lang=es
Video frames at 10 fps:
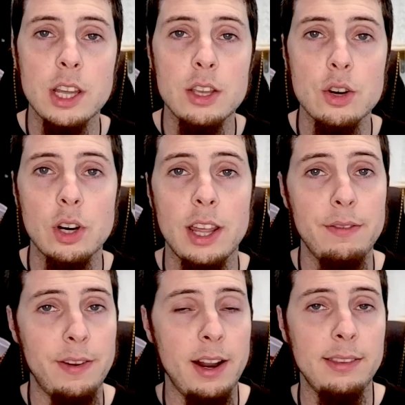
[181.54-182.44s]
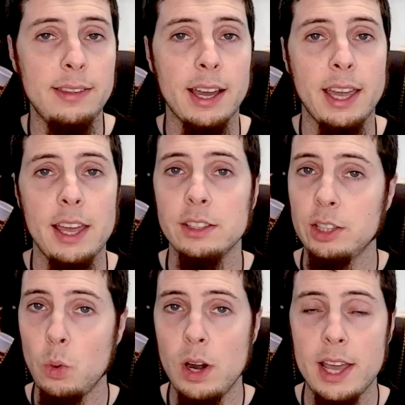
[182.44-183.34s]
sé yo la diferencia que hay
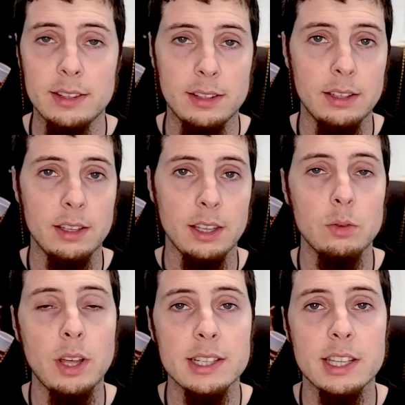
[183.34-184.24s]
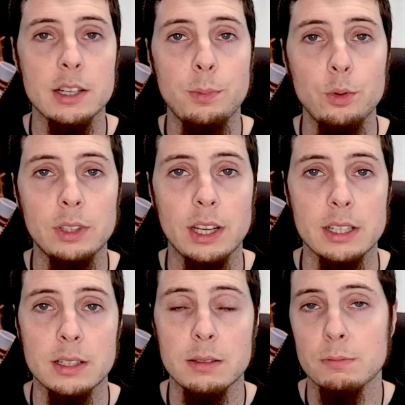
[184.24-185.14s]
entre un LED y una de estas
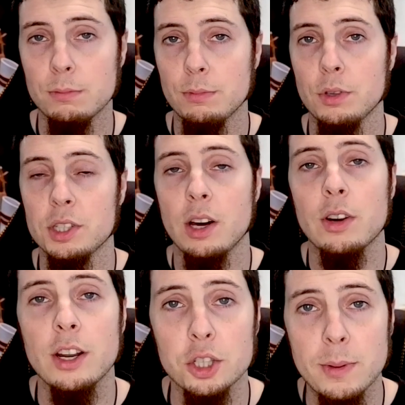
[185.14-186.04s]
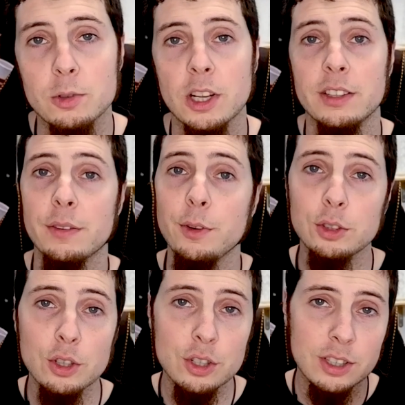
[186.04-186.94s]
puntas? Pues ahora nos vamos a hacer
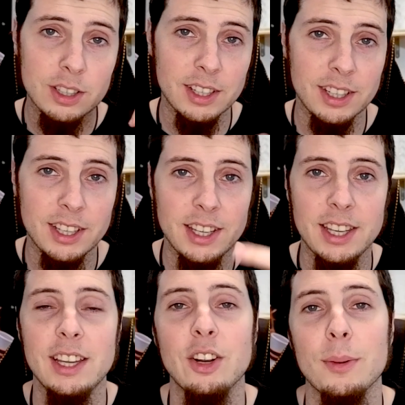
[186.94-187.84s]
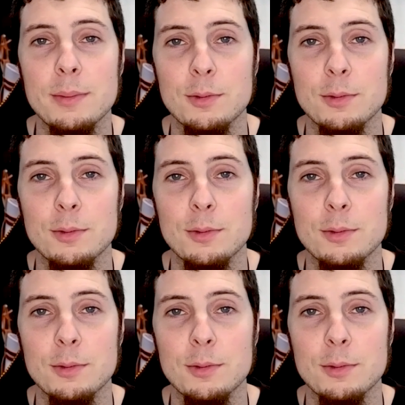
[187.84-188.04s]
fotos y lo